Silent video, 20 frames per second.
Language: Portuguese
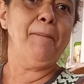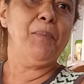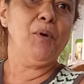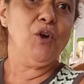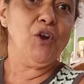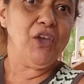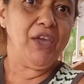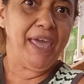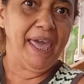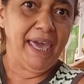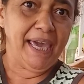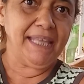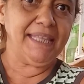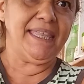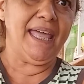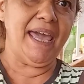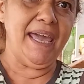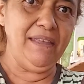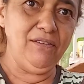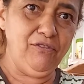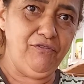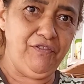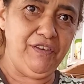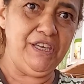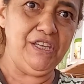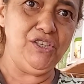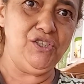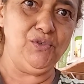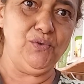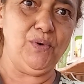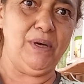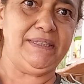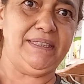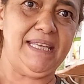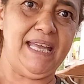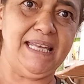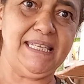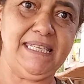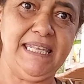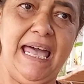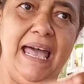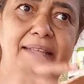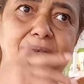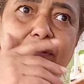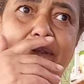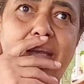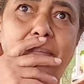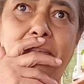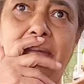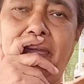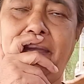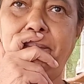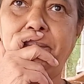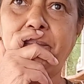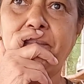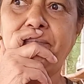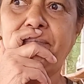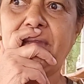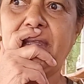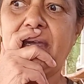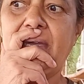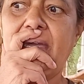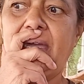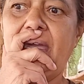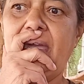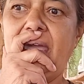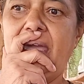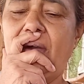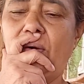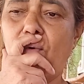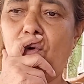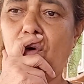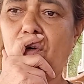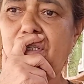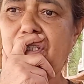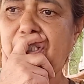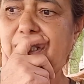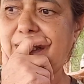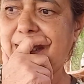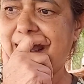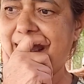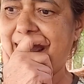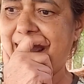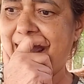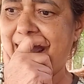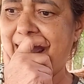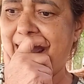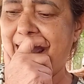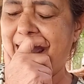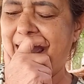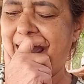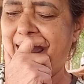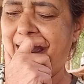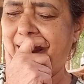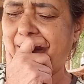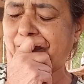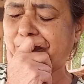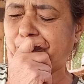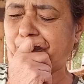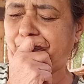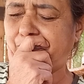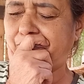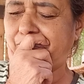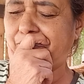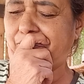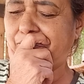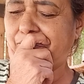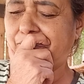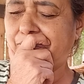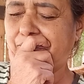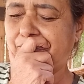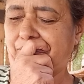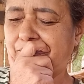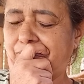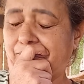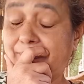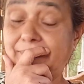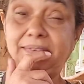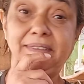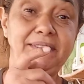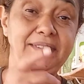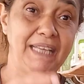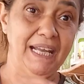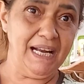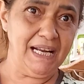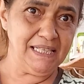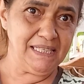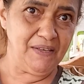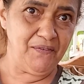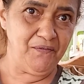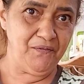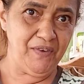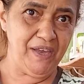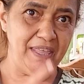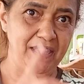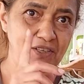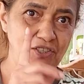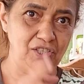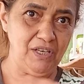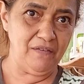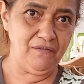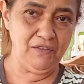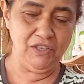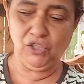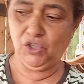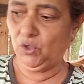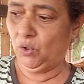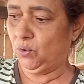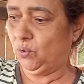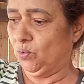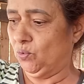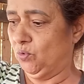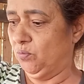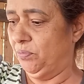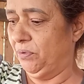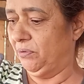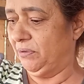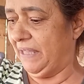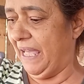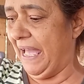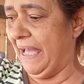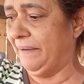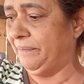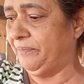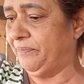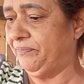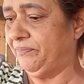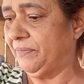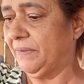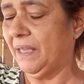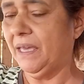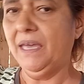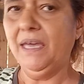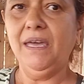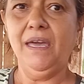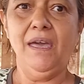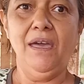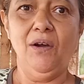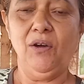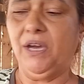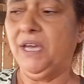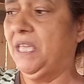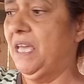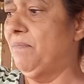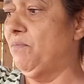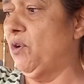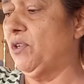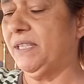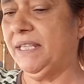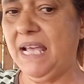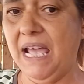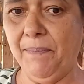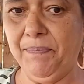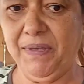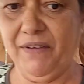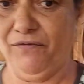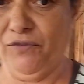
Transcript: por que que tá indo vídeo atrasado também. É, hoje é... Terça-feira, dia 20 de outubro, tá? Queria mostrar pra